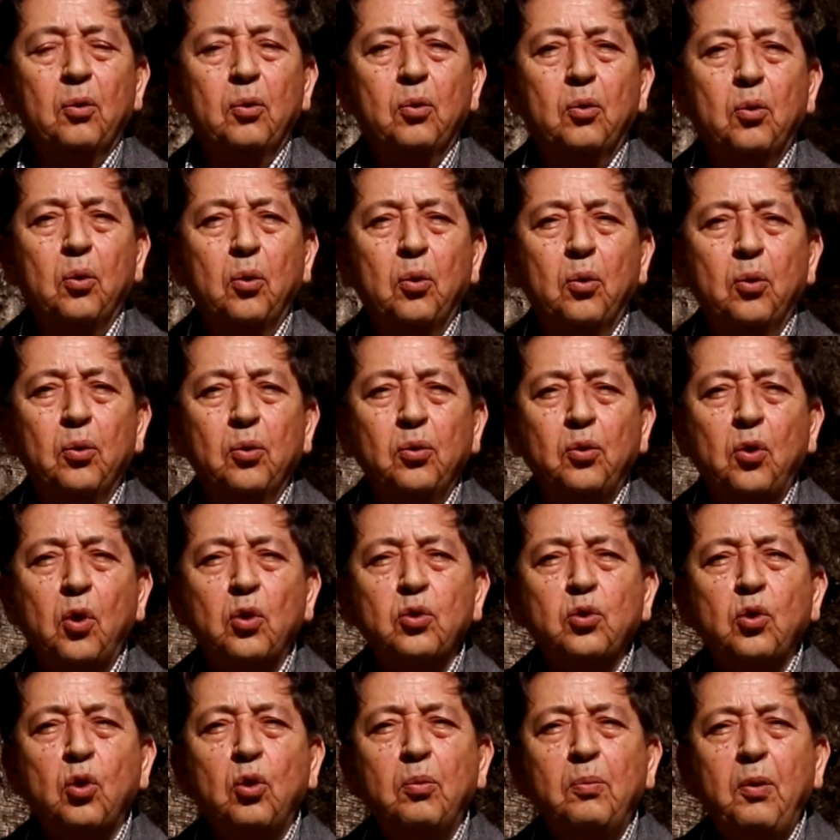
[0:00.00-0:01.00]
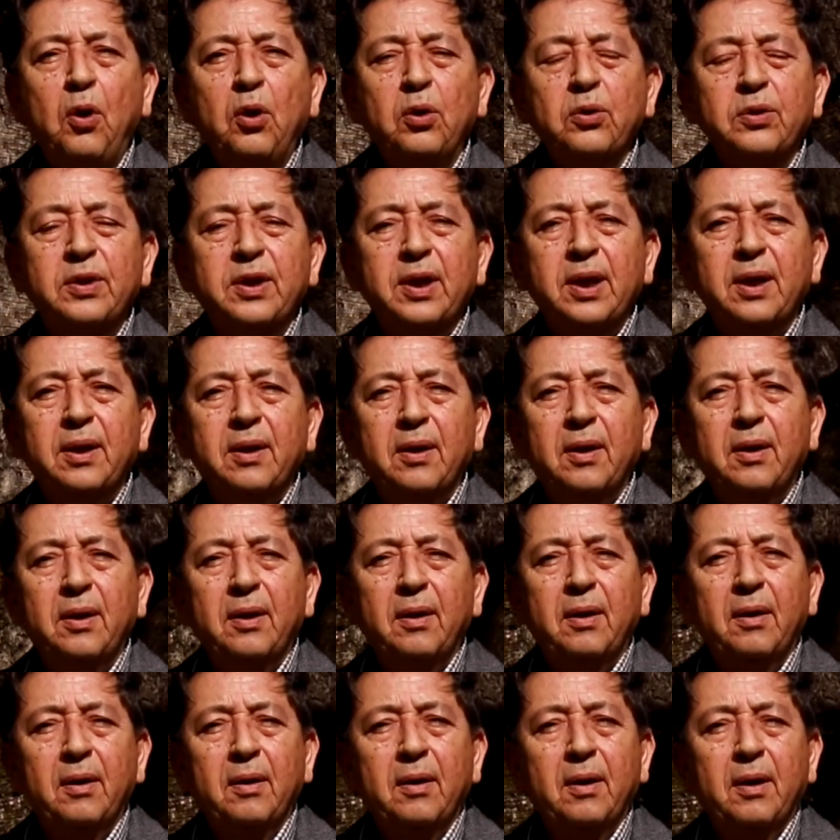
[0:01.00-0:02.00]
que notre monde
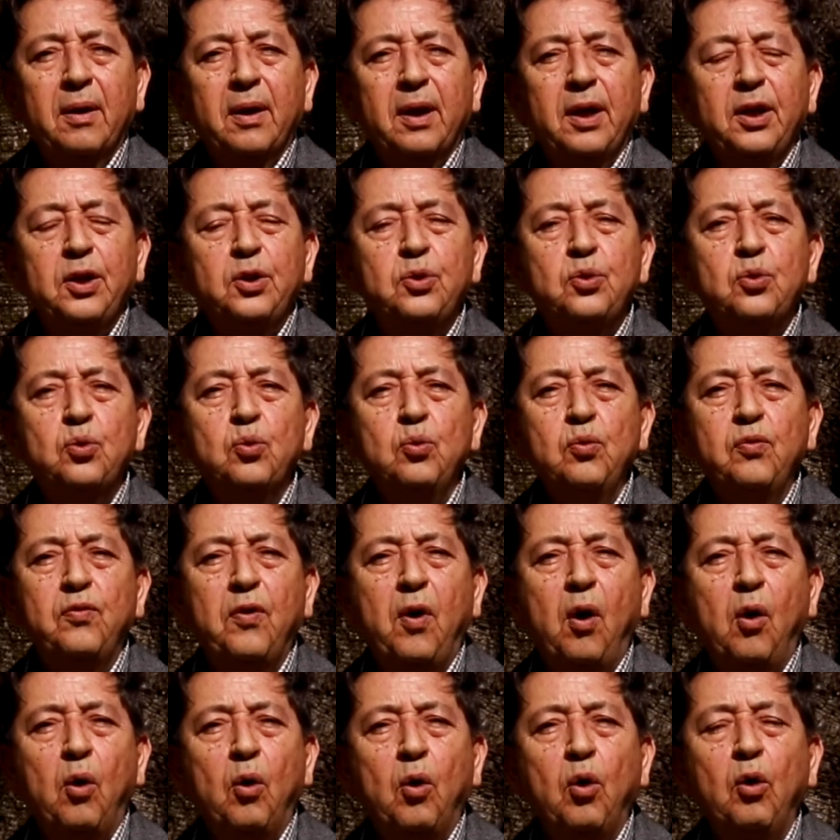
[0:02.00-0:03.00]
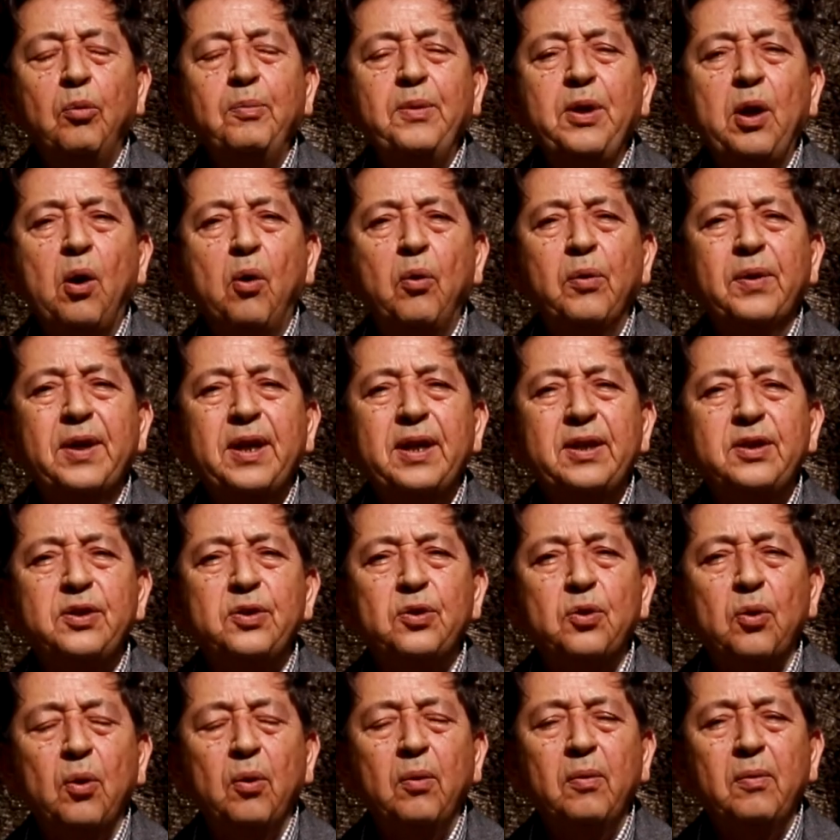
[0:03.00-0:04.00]
est souvent remis en
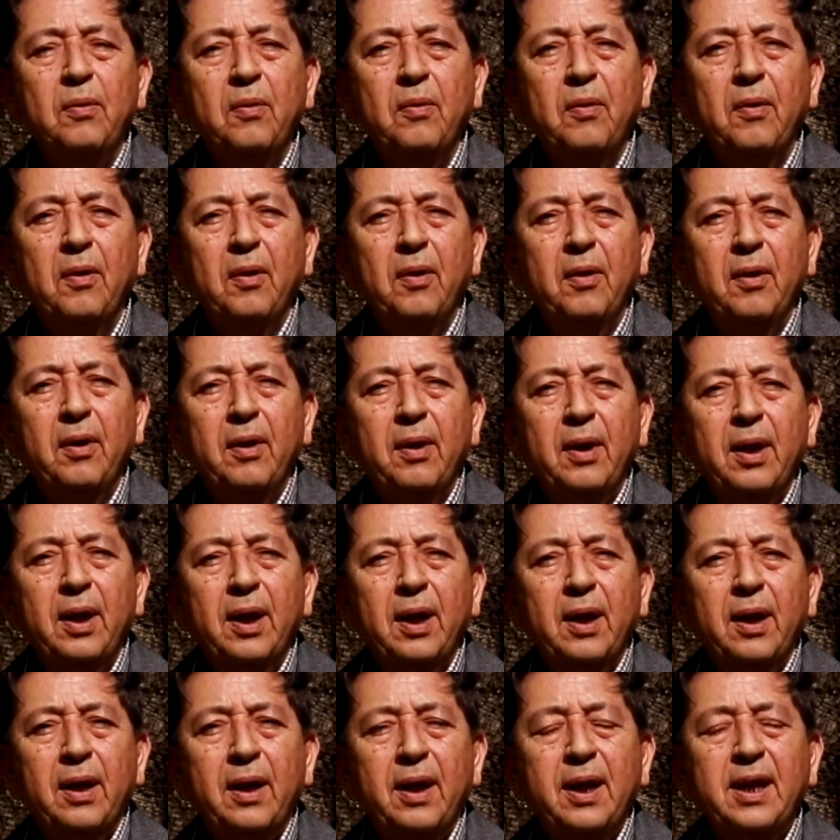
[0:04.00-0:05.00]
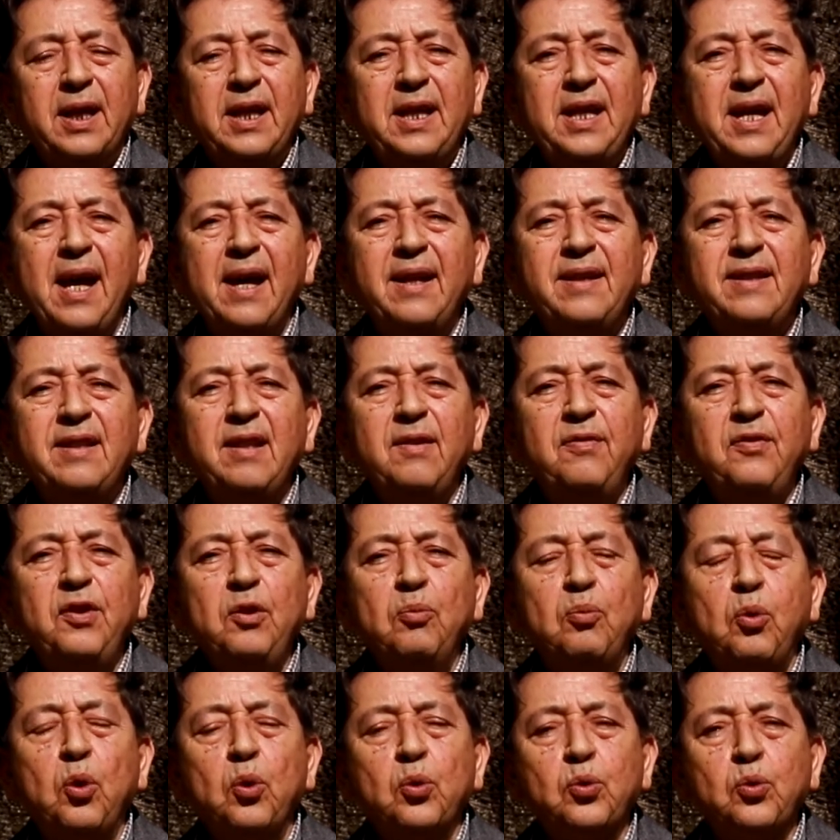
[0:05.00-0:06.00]
question et qui est un défi
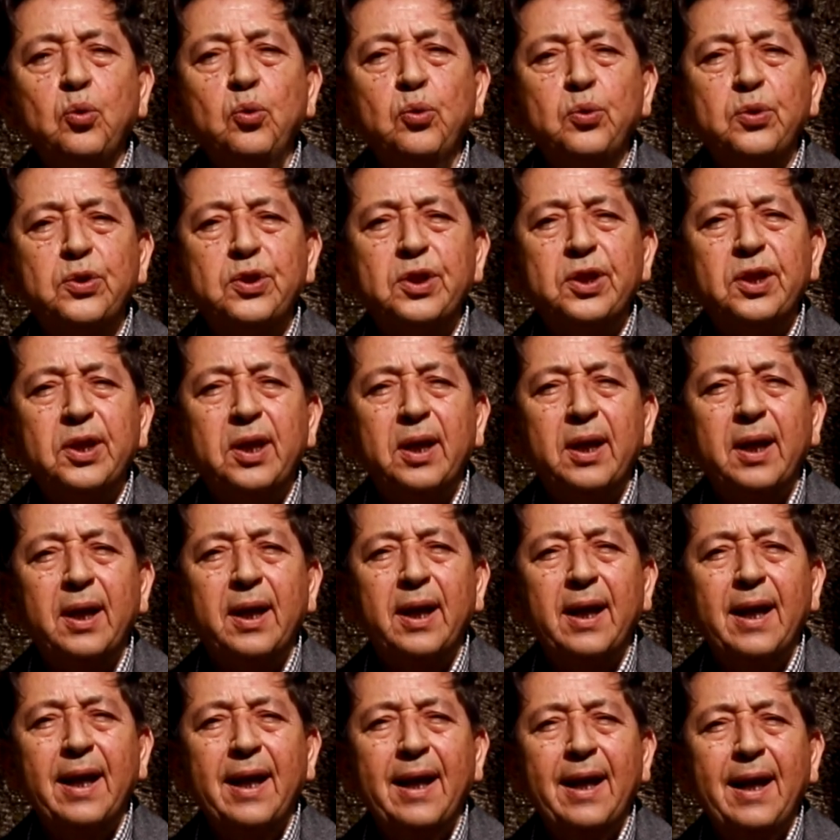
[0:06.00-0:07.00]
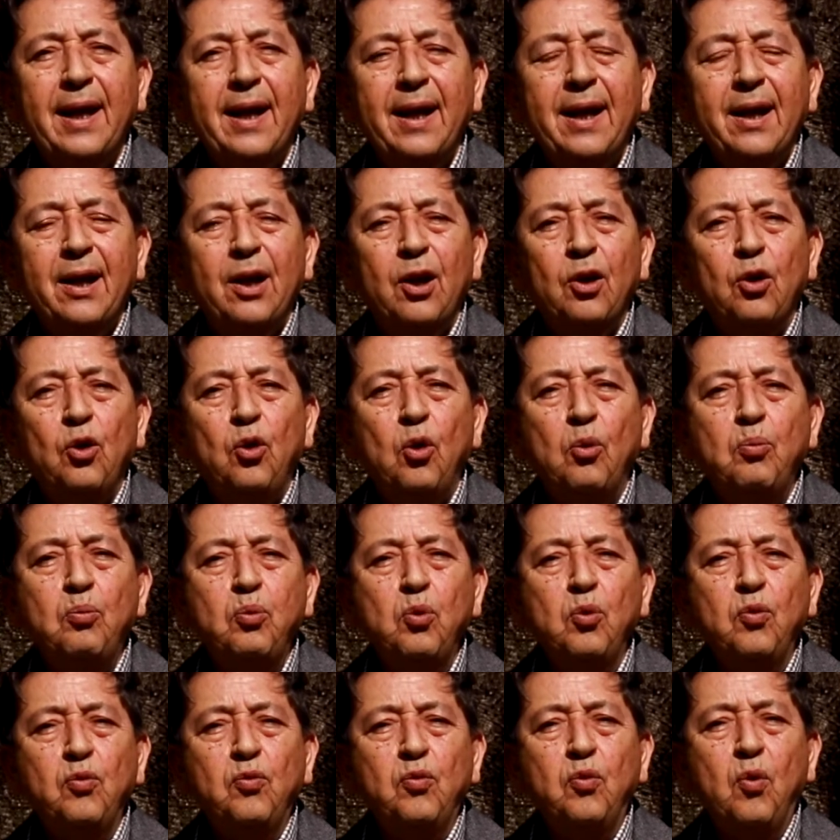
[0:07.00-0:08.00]
pour tous. Le
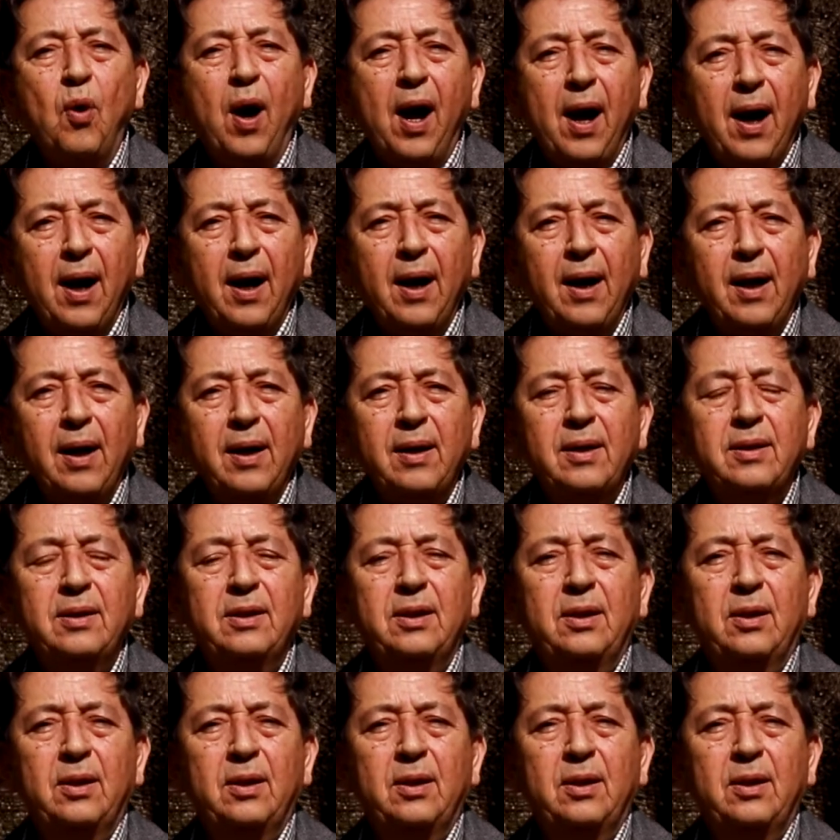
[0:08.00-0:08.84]
pouvoir